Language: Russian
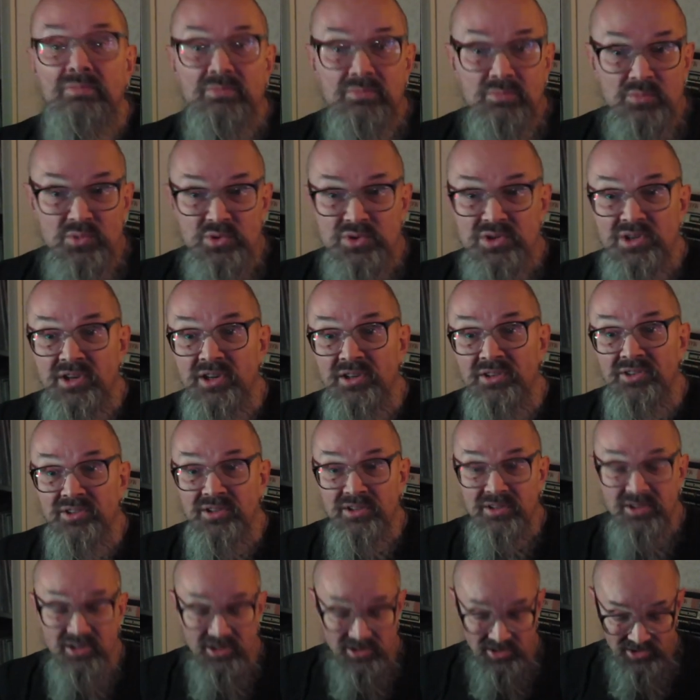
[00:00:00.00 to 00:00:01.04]

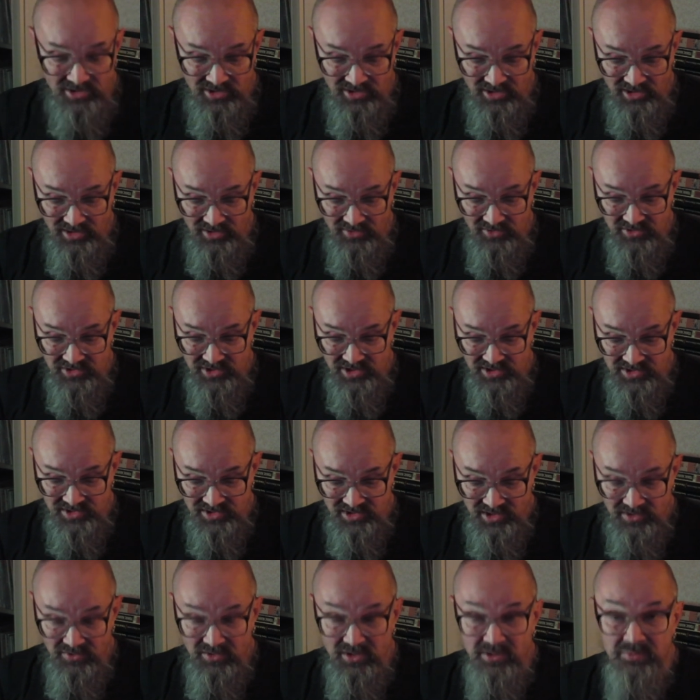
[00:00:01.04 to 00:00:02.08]
музыканты оригинального
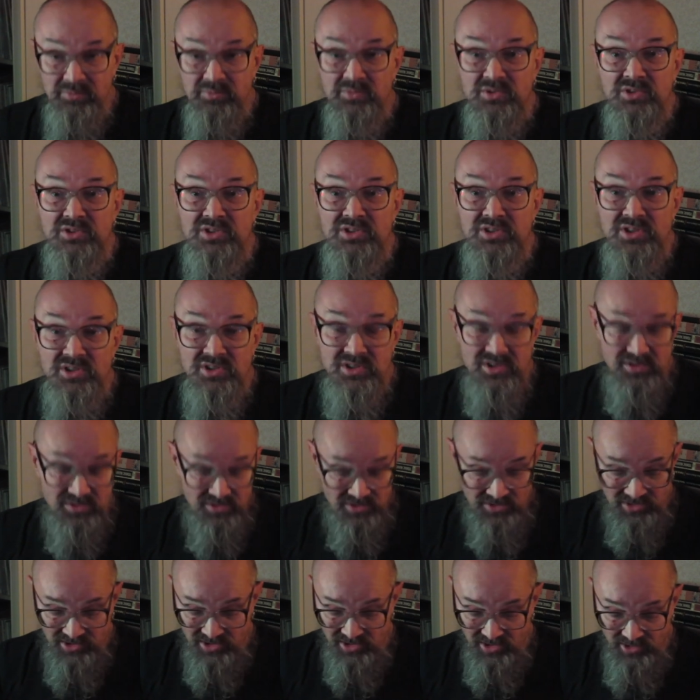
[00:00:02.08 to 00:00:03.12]
состава, здесь
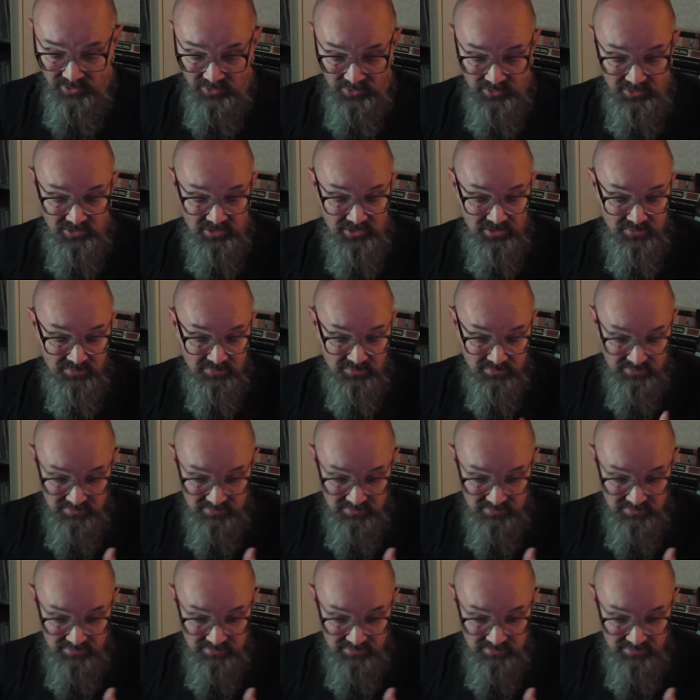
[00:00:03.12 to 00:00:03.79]
играют и